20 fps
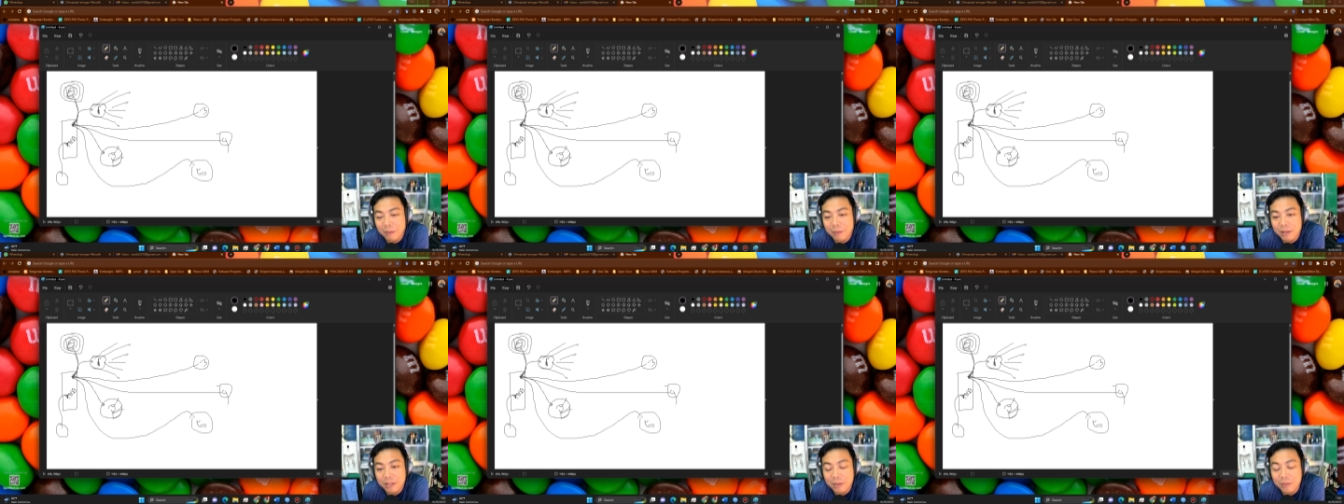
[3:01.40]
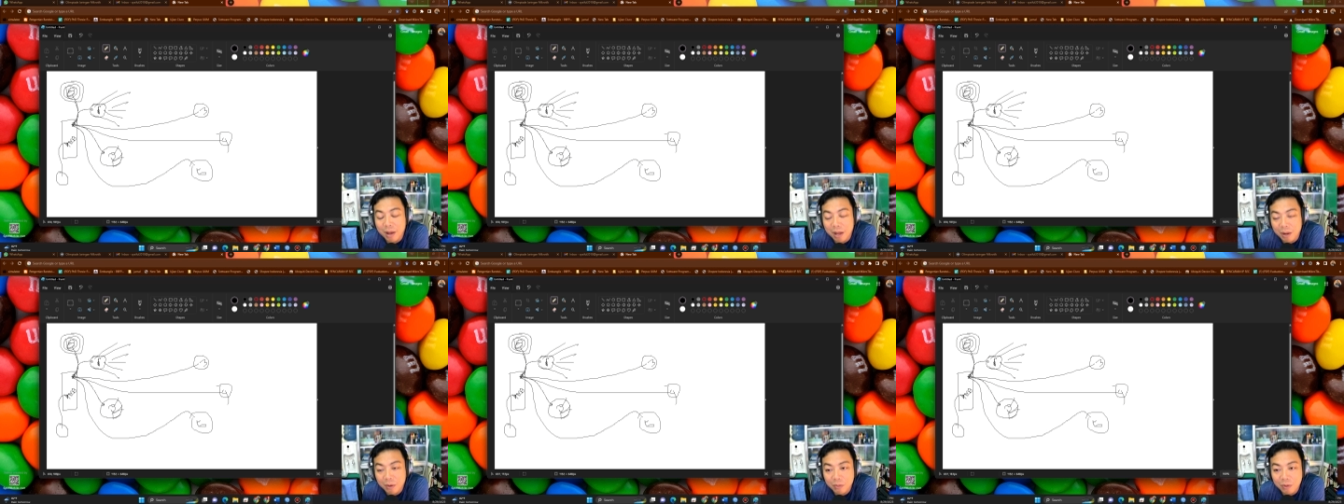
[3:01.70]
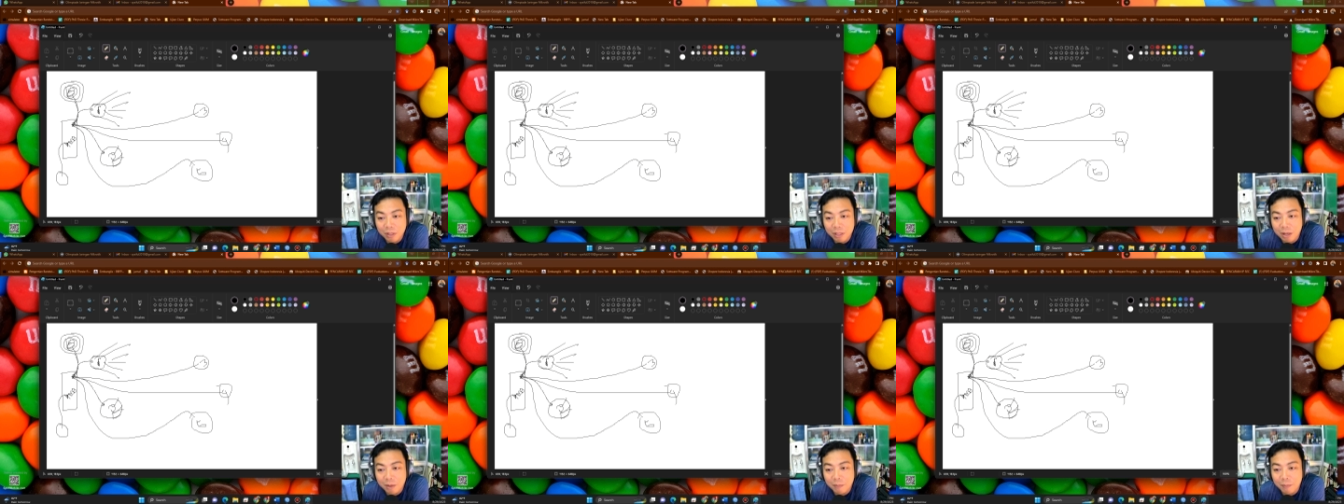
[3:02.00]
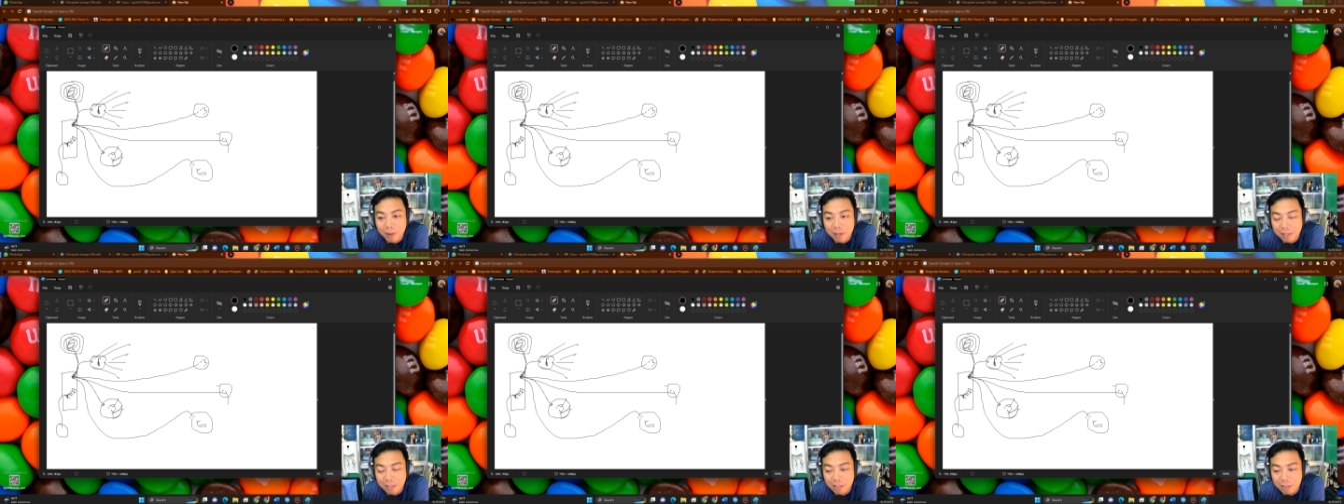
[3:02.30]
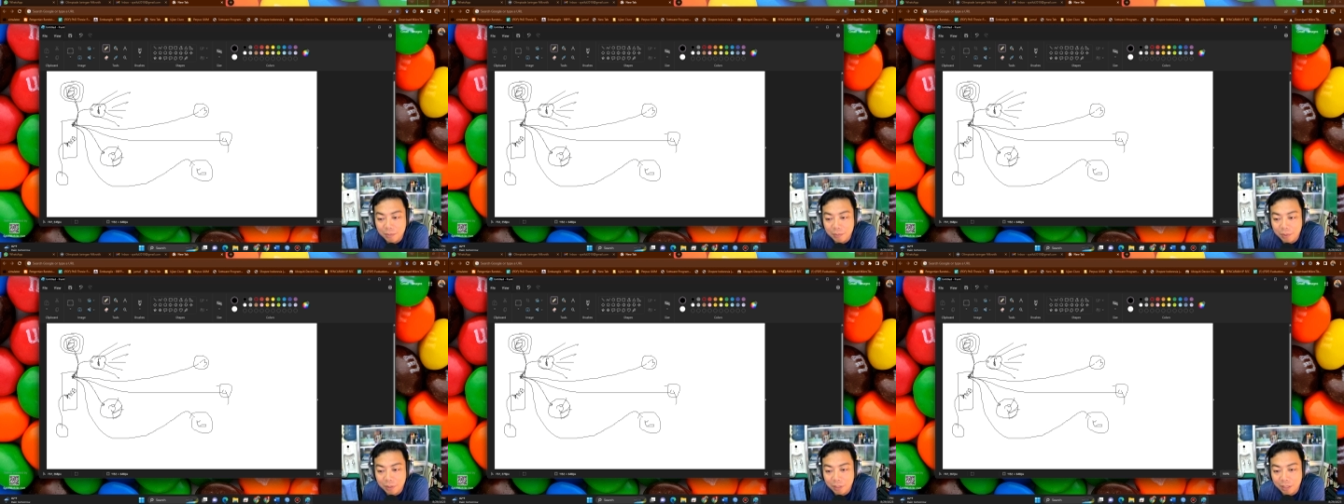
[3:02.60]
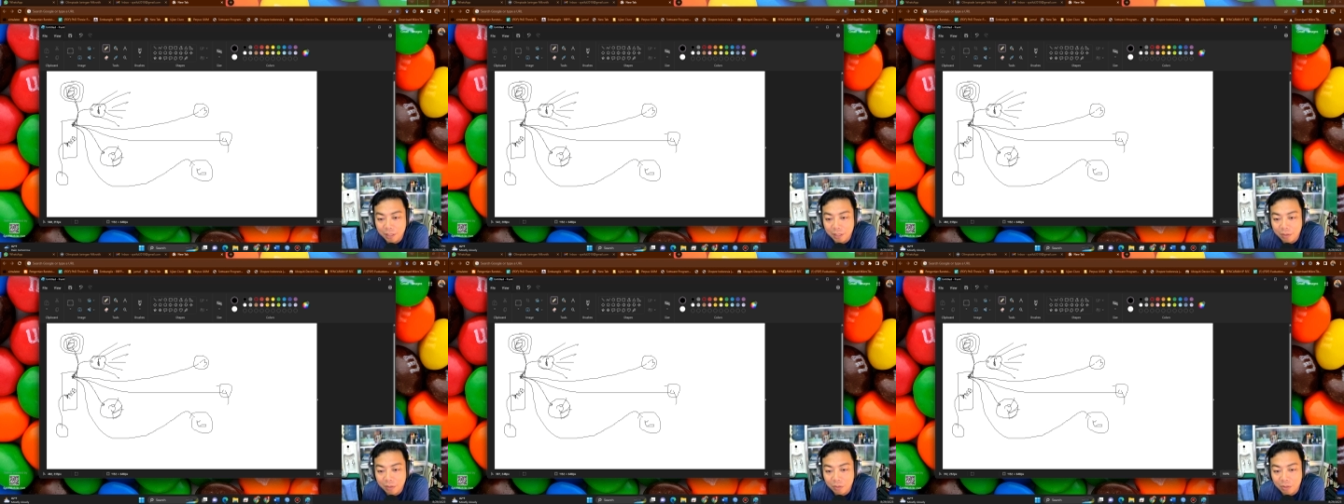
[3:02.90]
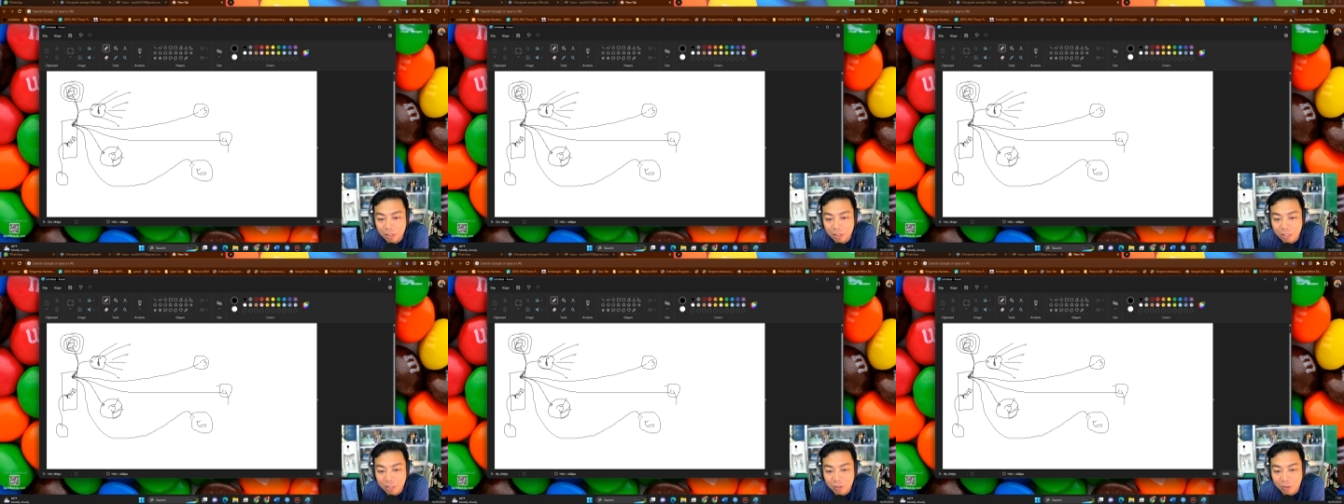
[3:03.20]
masih baru, kita pasang seperti ini,
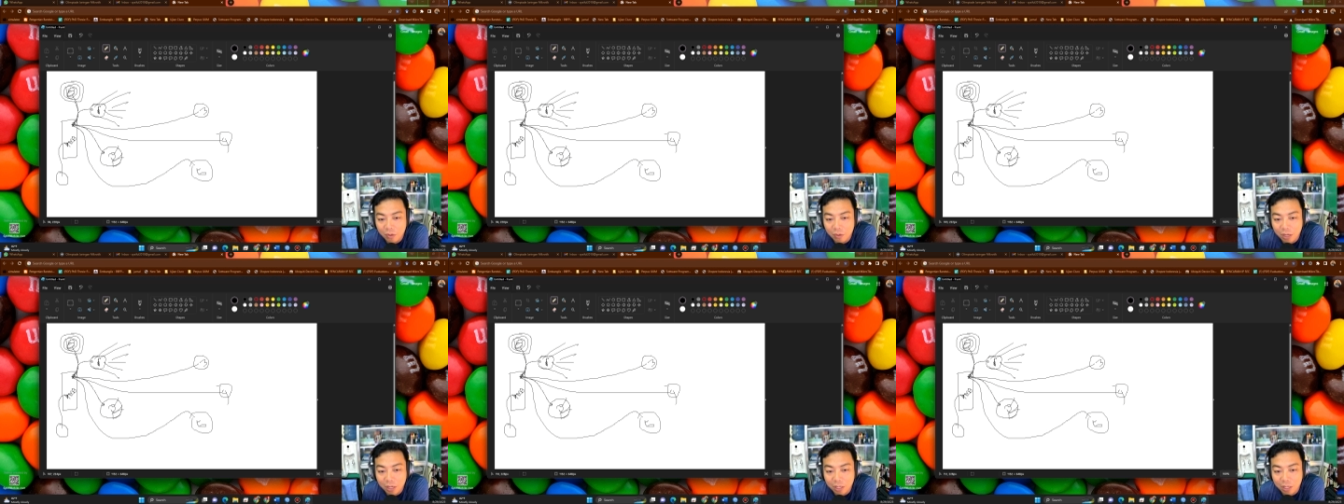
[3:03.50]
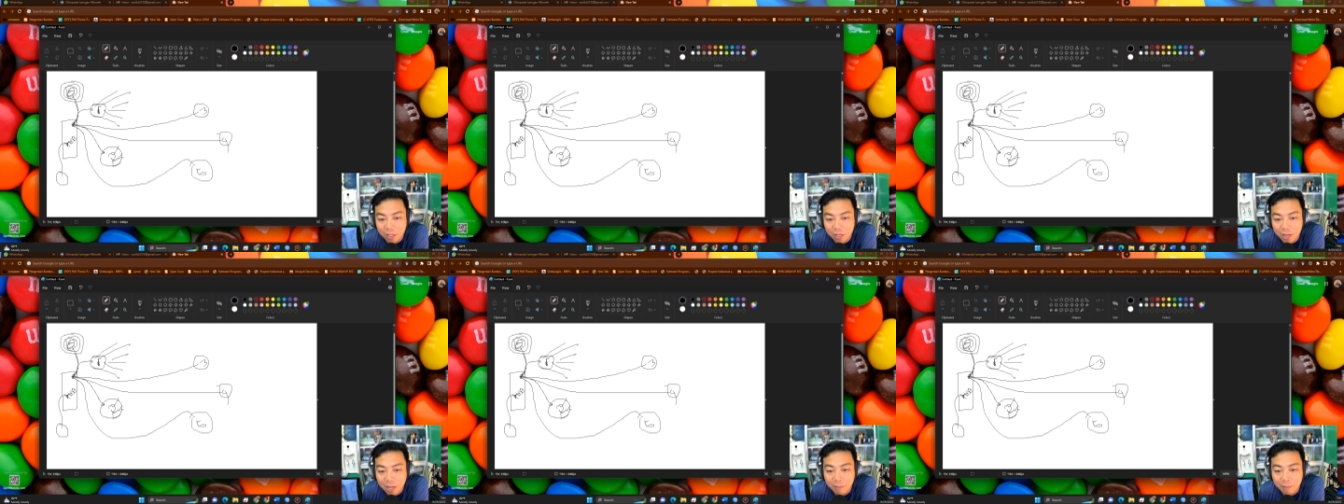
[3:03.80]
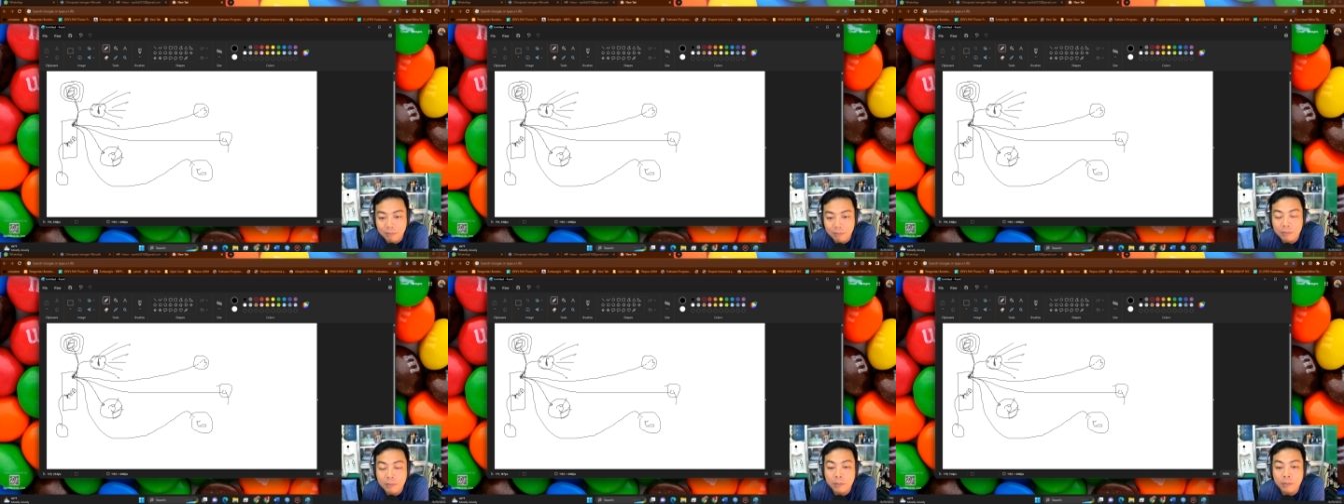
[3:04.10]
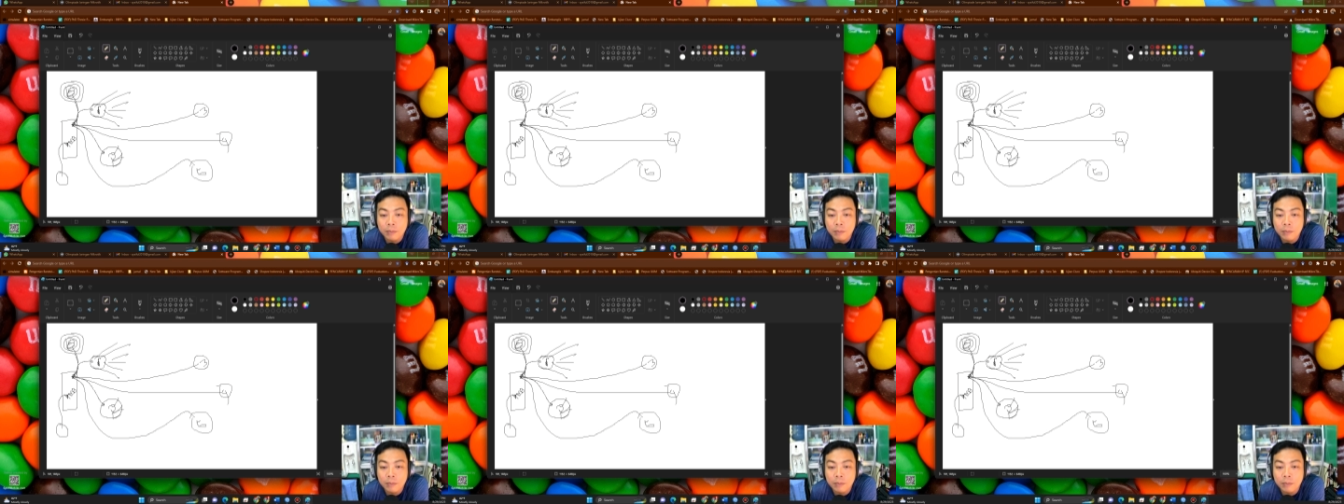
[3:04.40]
terus kita colokkan ke hub,